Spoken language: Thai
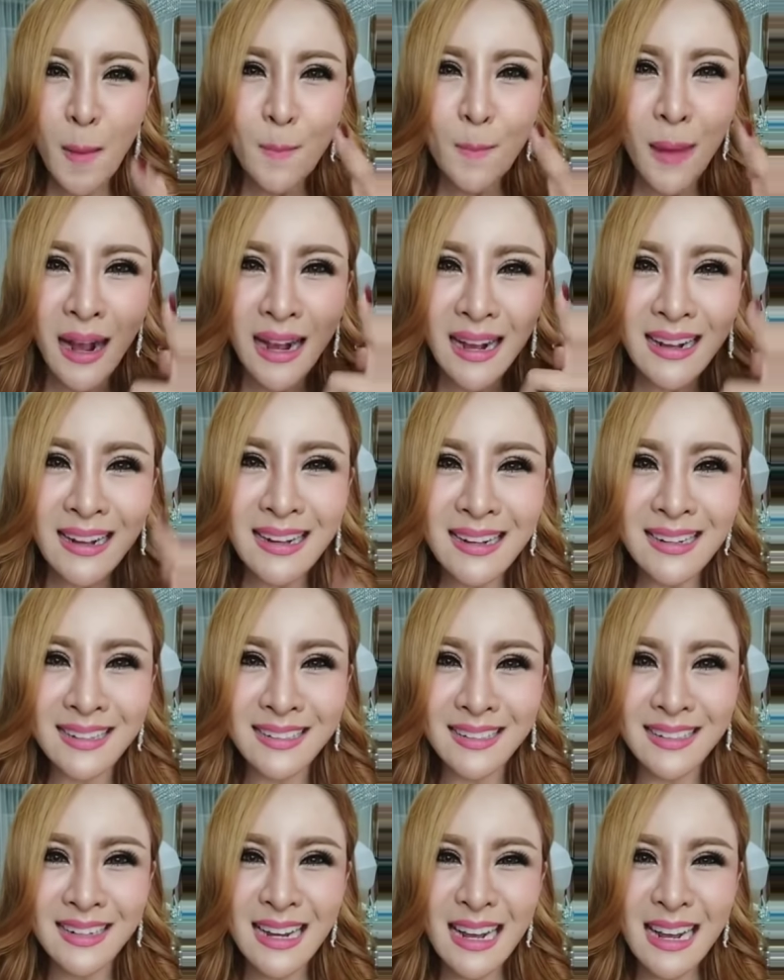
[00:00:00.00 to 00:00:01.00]
มาเกิด
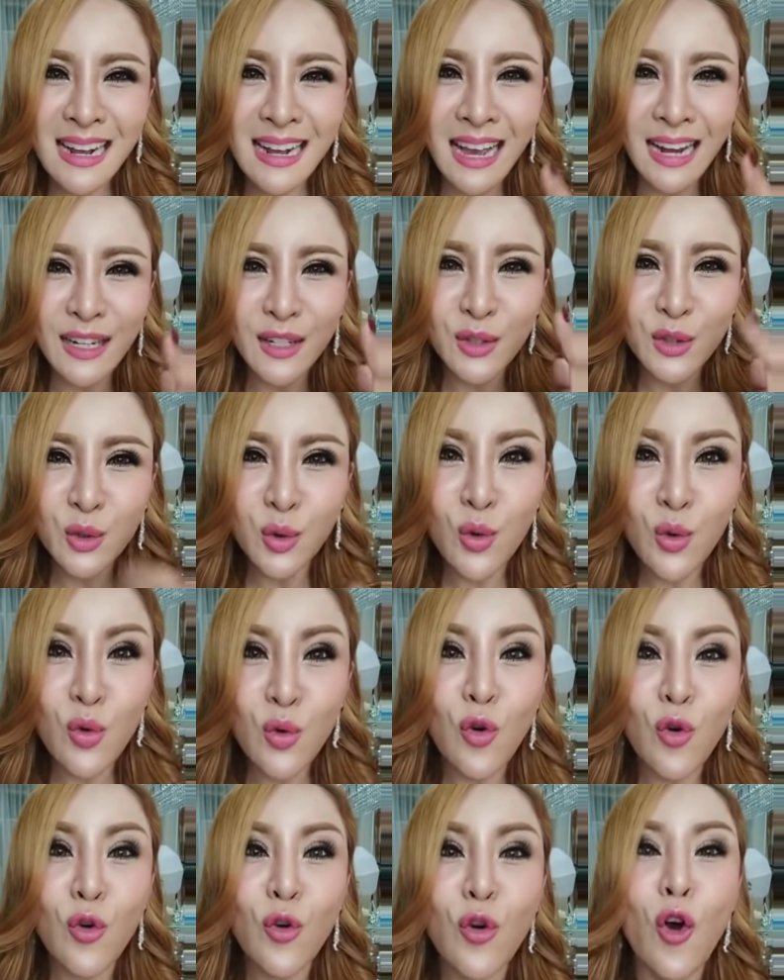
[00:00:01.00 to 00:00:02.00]
กันทุก
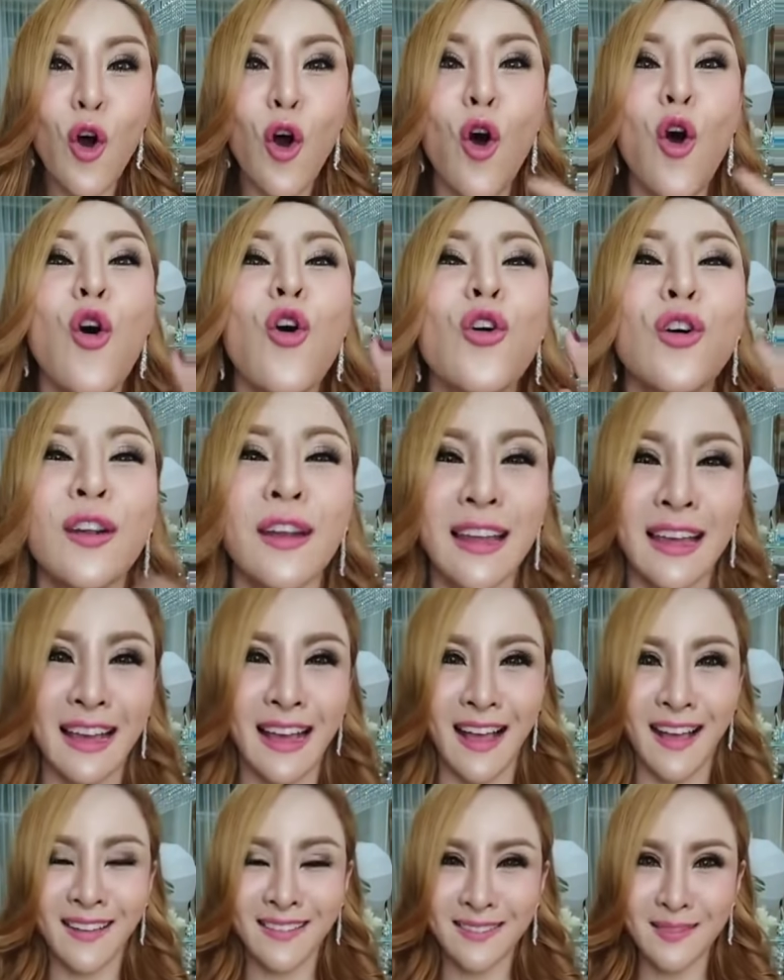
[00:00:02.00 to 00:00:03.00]
องค์เลยค่ะ